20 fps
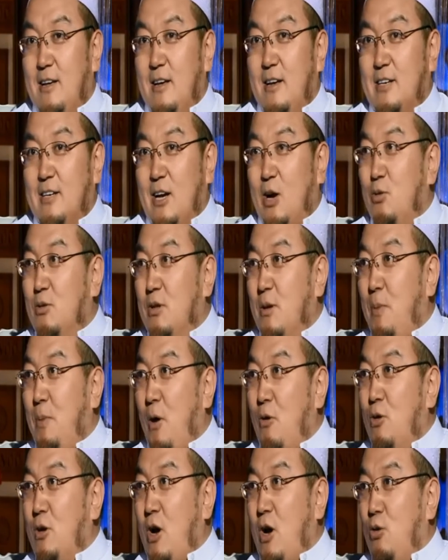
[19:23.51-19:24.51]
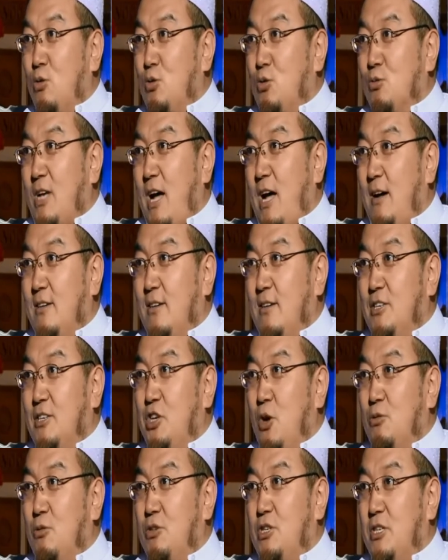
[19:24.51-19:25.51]
然后呢，报告诉他那个
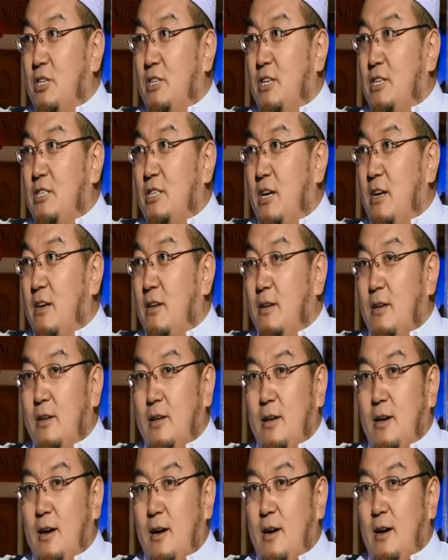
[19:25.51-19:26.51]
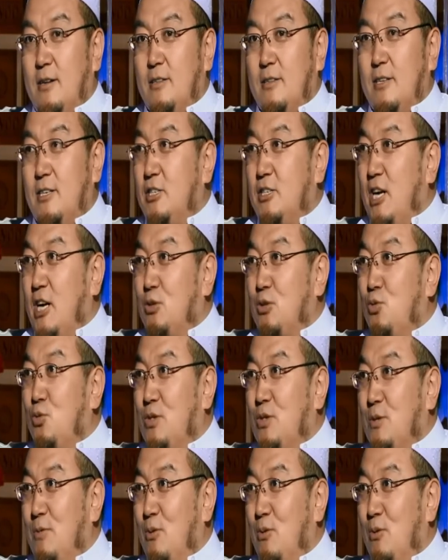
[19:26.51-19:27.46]
消息的那些啊，那些家属什么？